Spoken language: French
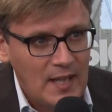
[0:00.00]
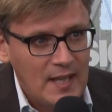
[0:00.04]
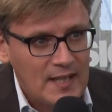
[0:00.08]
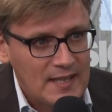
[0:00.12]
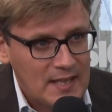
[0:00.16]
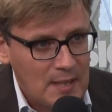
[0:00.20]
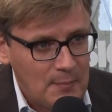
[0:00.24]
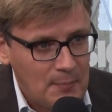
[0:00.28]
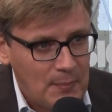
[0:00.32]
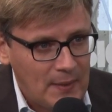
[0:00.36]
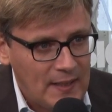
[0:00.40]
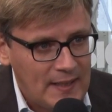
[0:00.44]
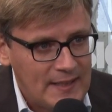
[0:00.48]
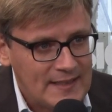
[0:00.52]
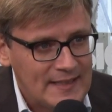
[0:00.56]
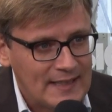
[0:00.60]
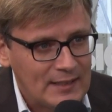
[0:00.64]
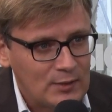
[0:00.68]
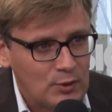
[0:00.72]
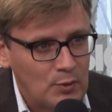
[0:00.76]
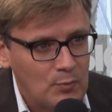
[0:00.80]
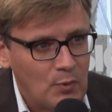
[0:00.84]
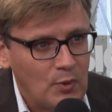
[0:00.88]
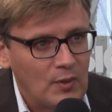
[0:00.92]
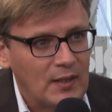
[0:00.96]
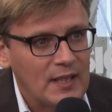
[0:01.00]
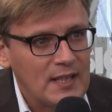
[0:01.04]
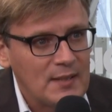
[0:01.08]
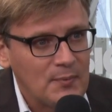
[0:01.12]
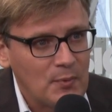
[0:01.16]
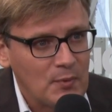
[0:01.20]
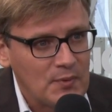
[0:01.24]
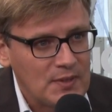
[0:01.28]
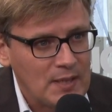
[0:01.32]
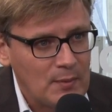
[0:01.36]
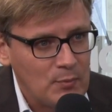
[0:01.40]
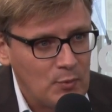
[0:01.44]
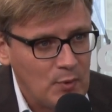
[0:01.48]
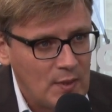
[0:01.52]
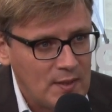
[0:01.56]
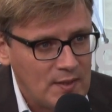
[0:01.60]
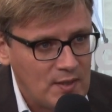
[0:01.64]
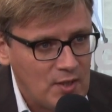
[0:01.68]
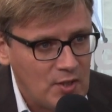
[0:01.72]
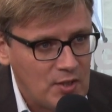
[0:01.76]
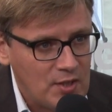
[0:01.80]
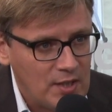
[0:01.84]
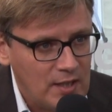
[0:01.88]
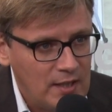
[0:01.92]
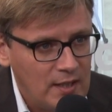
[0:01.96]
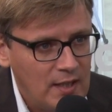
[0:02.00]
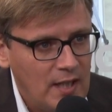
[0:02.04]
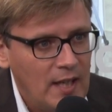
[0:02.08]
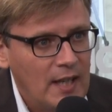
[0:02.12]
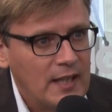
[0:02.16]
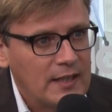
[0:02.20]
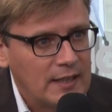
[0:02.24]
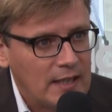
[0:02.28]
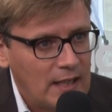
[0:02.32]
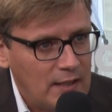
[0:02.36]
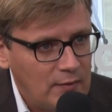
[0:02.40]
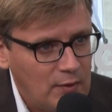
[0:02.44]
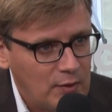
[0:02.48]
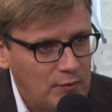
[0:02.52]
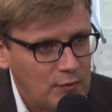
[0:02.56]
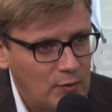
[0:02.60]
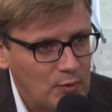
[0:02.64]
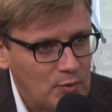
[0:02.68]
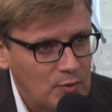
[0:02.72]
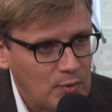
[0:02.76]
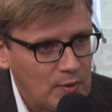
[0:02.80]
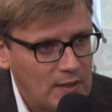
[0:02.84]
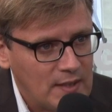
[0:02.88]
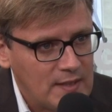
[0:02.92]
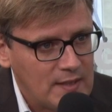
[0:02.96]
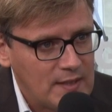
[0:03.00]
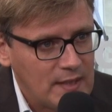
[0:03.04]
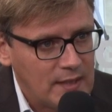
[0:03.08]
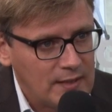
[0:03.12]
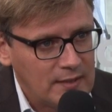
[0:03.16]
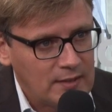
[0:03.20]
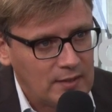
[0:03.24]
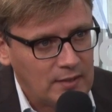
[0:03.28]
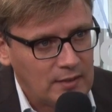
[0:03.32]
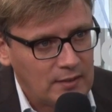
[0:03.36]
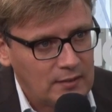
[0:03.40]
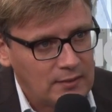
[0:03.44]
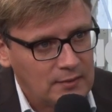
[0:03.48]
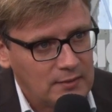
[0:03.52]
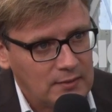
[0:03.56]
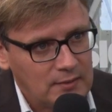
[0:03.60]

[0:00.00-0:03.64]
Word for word: c'est pas exactement responsable du SIG. Quelle est votre fonction exacte En